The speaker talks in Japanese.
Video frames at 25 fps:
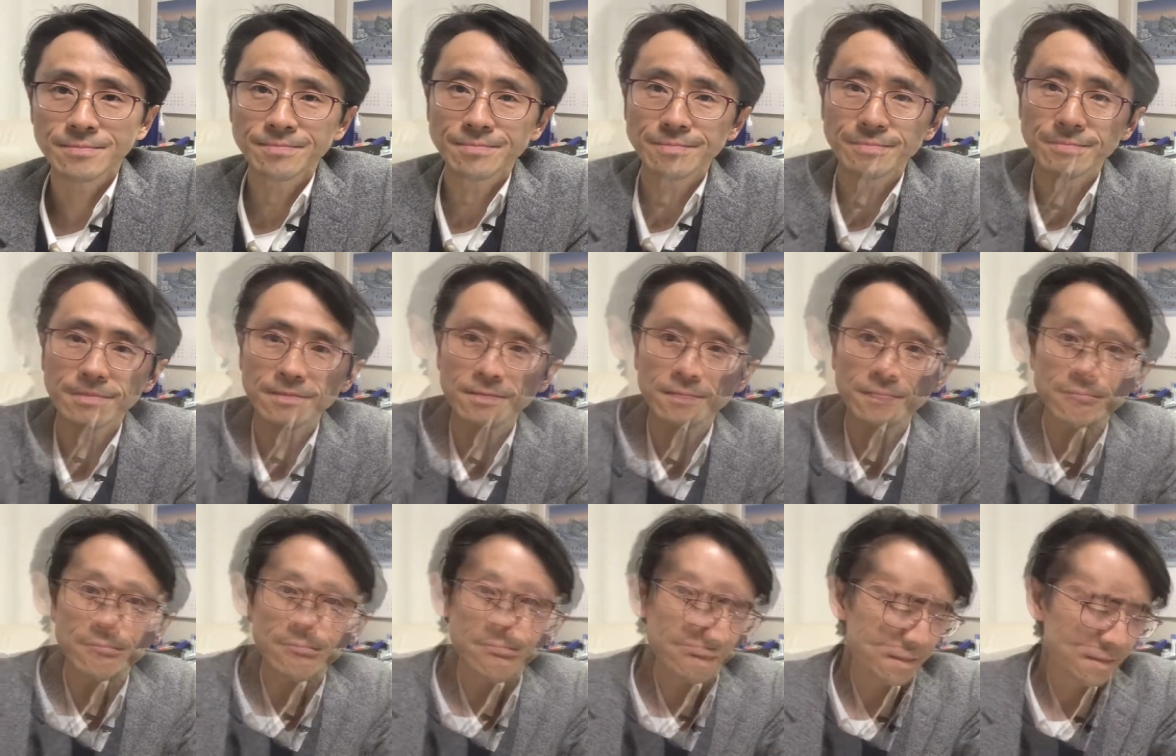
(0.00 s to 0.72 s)

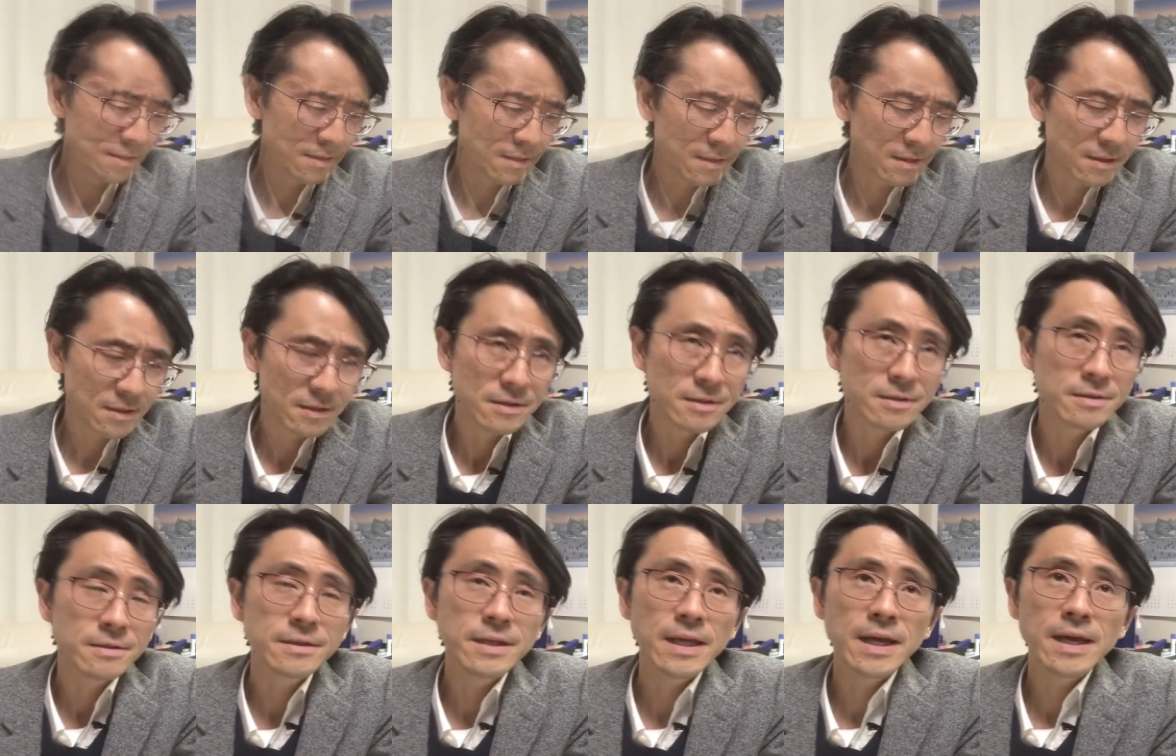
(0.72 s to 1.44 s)

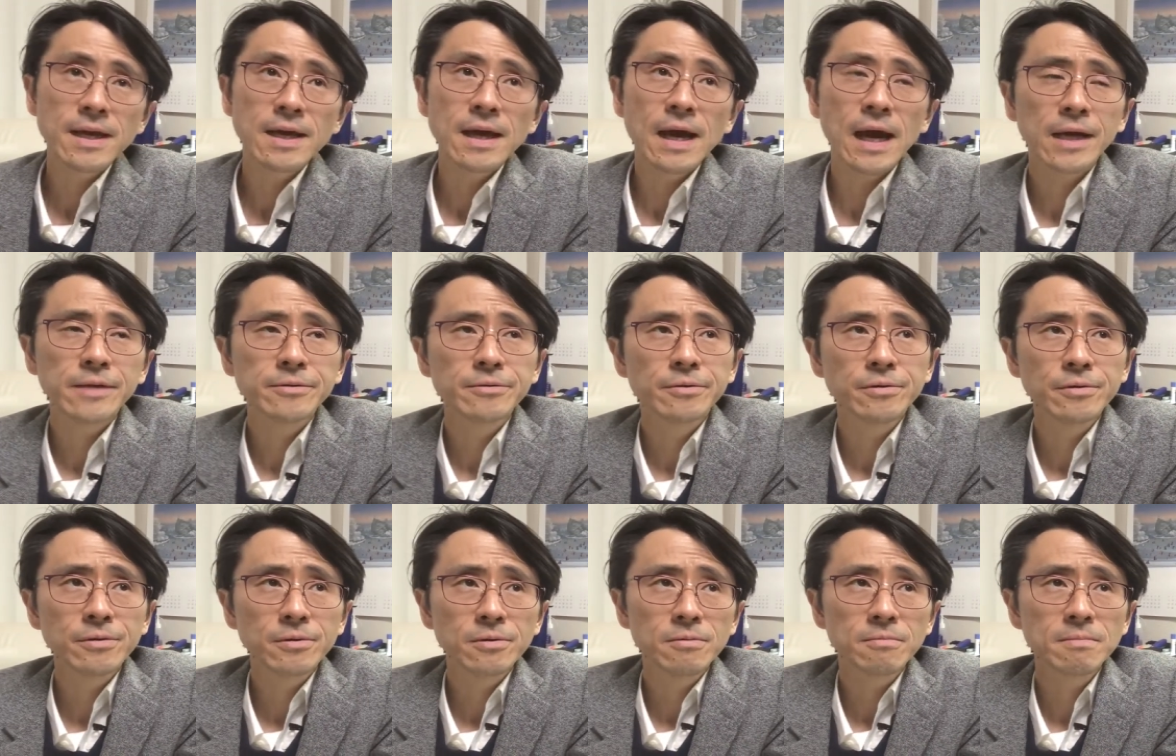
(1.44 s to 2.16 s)
はい、であ
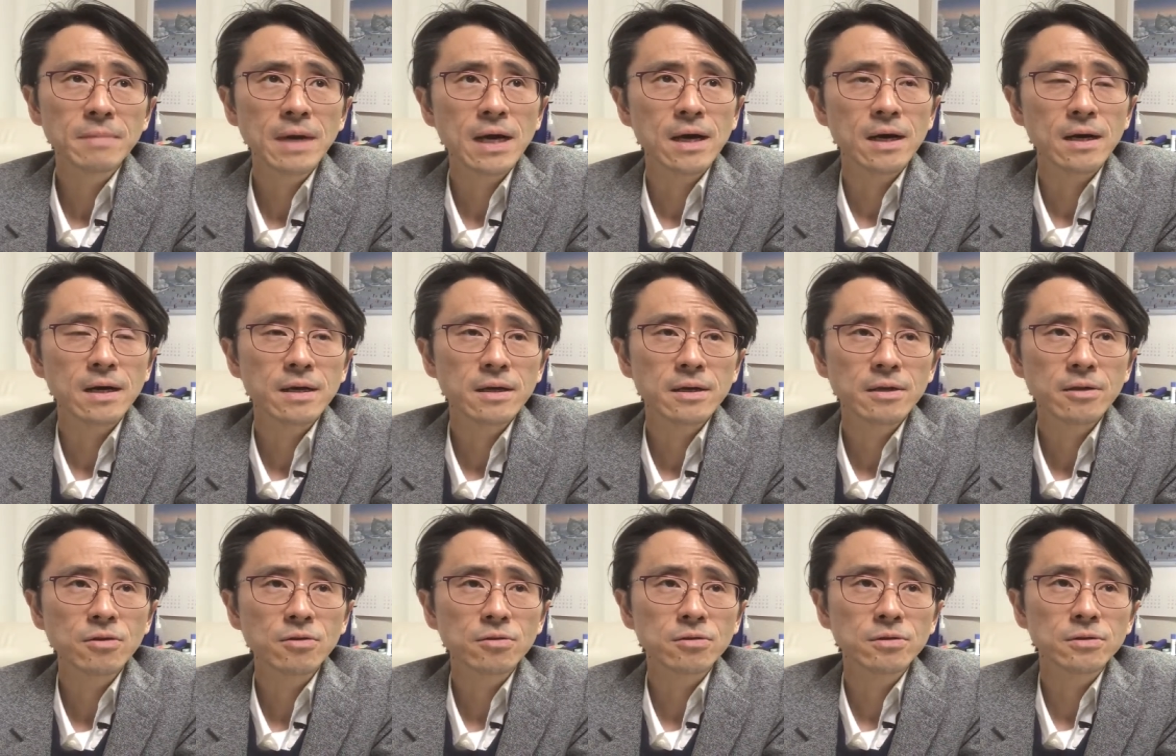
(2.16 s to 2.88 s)
の、まあ、
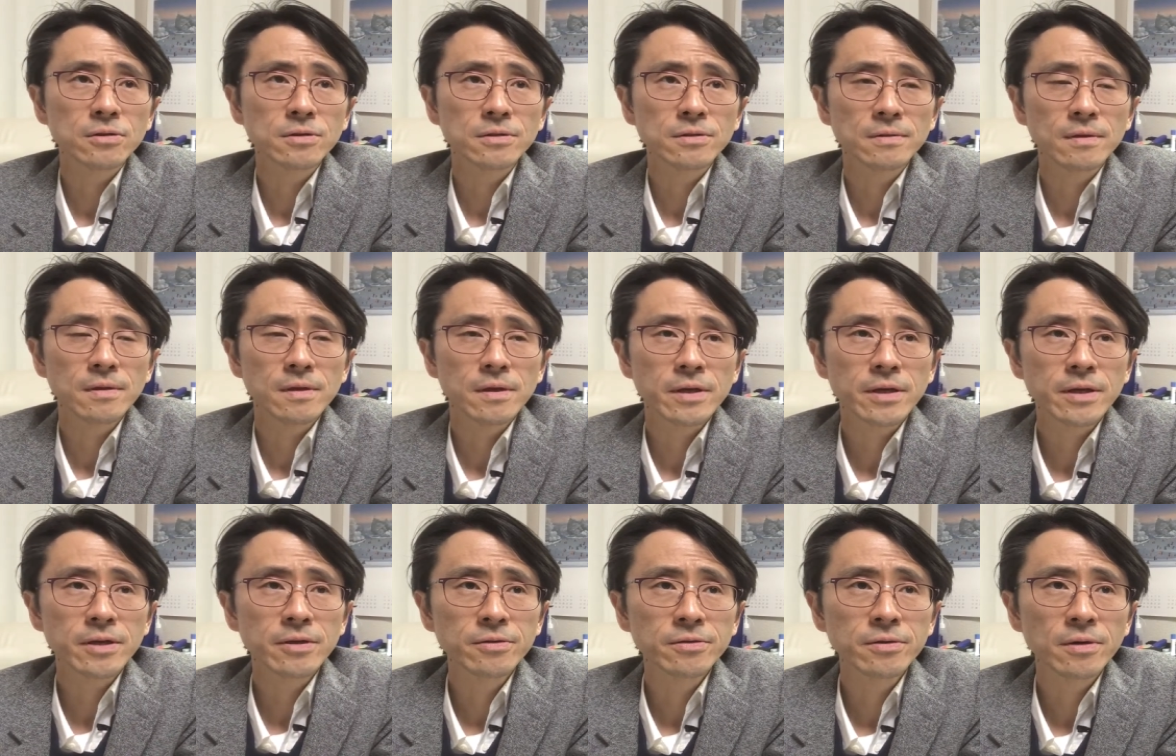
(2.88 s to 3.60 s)
よく
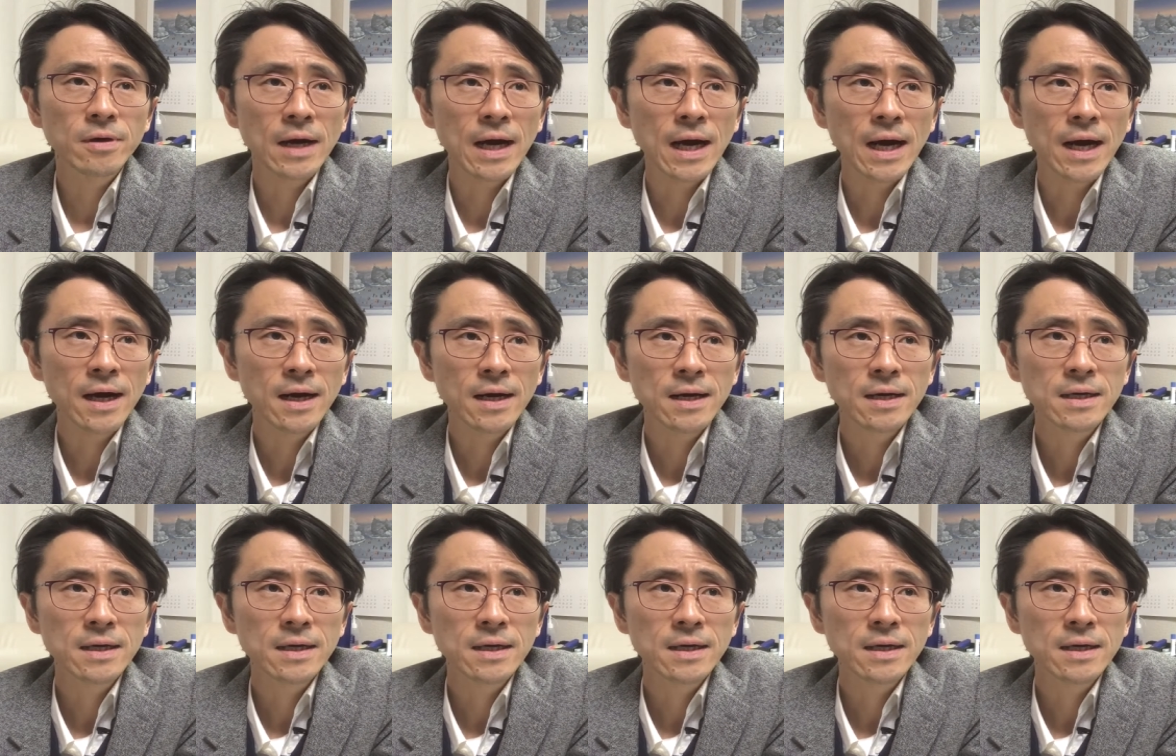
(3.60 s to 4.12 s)
言うのが